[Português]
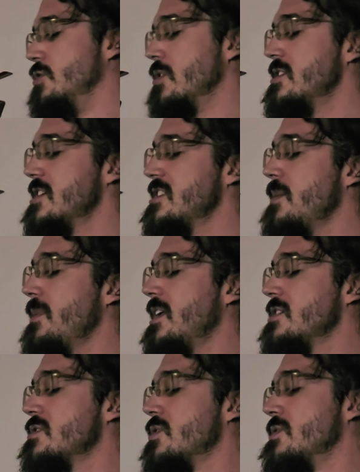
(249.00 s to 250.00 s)
de todas as
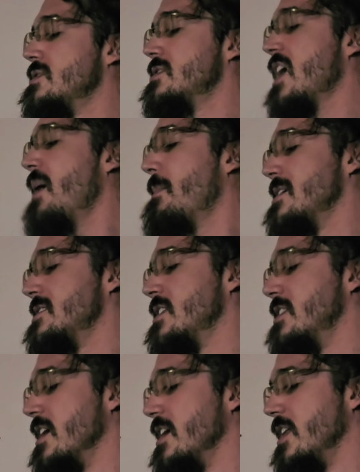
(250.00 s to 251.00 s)
emilações a mais
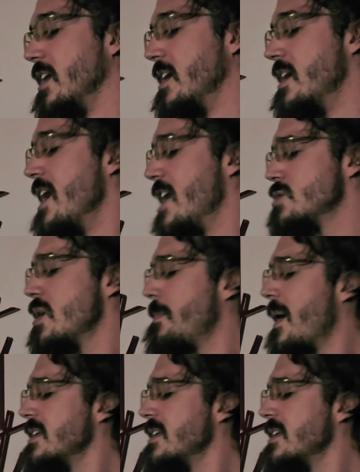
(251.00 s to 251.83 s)
etérea. A sua